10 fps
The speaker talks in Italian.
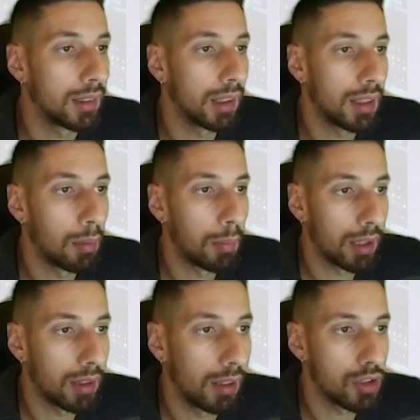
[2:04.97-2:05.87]
se andiamo a
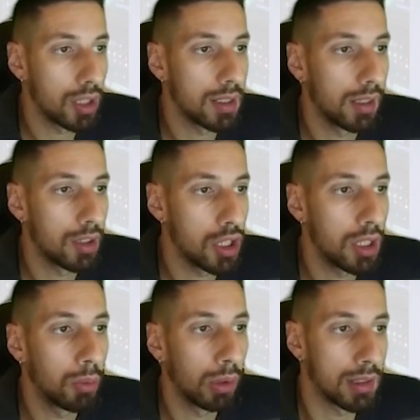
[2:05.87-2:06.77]
prendere licenza da
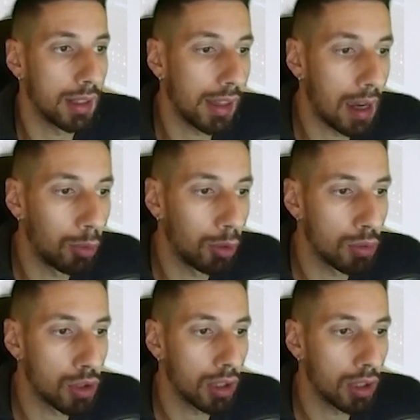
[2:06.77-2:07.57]
5 saliamo sui